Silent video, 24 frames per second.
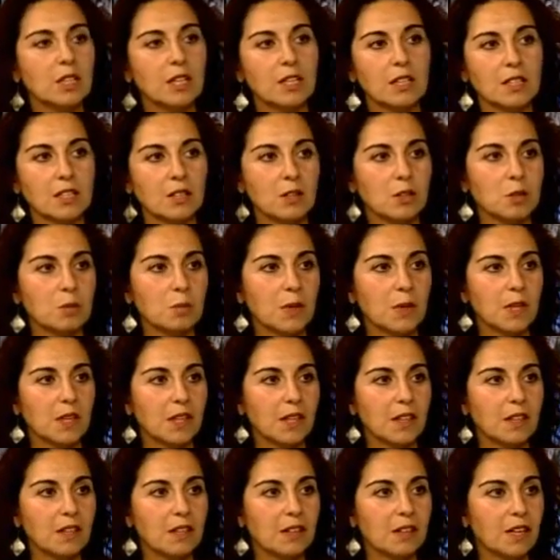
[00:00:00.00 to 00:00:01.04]
nadie se nos
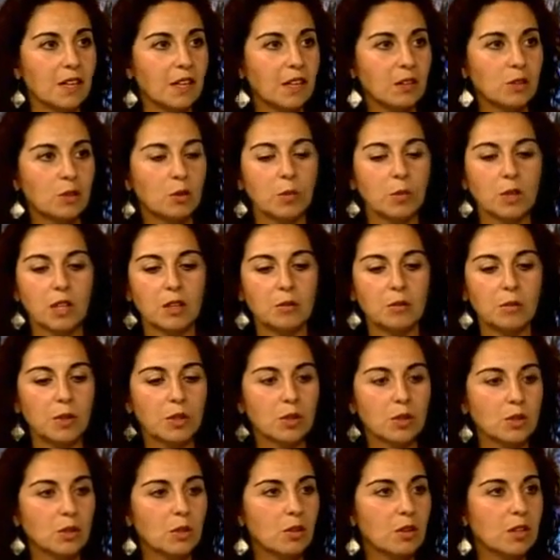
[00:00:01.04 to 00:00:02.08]
pierde. Trayecto, por
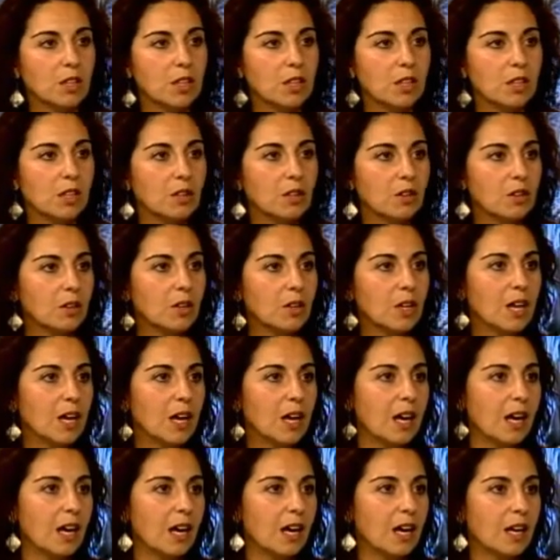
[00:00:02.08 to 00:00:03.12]
ejemplo, Soncillo
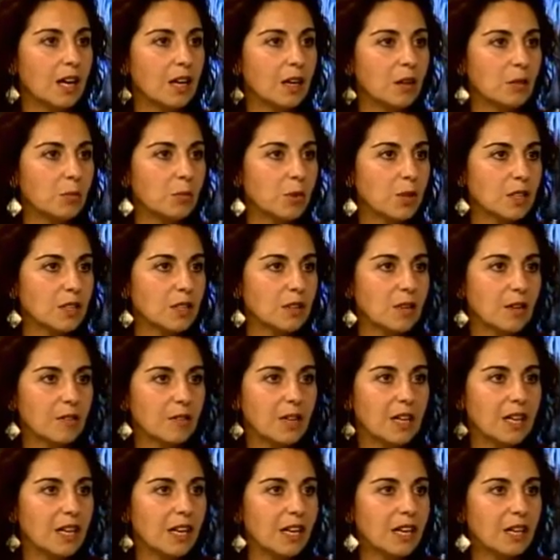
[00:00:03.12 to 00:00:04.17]
a Pures de
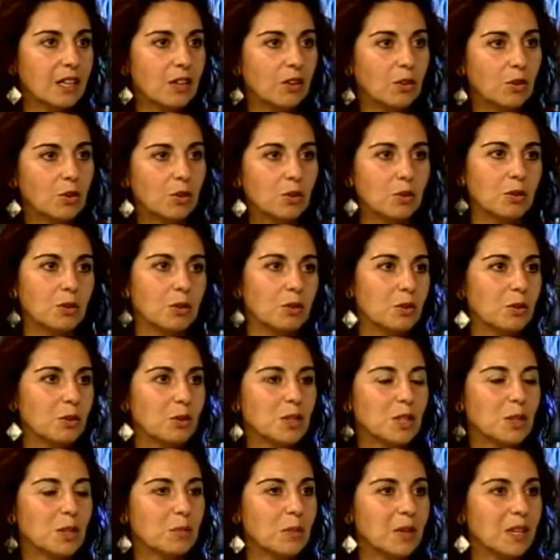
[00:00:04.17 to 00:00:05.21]
Villafranca, no, no
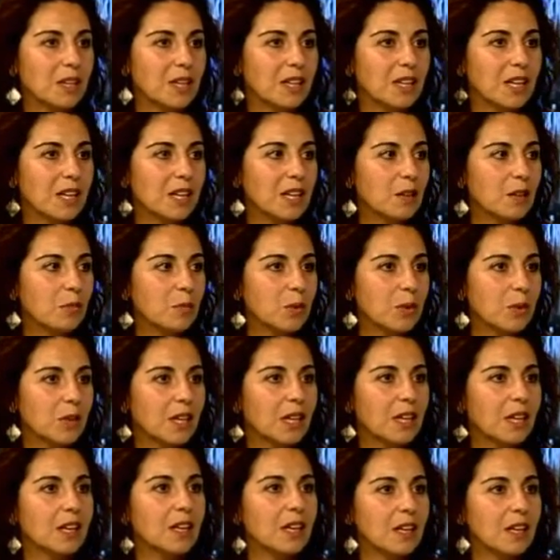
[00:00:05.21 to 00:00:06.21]
se pierde nadie. Porque... y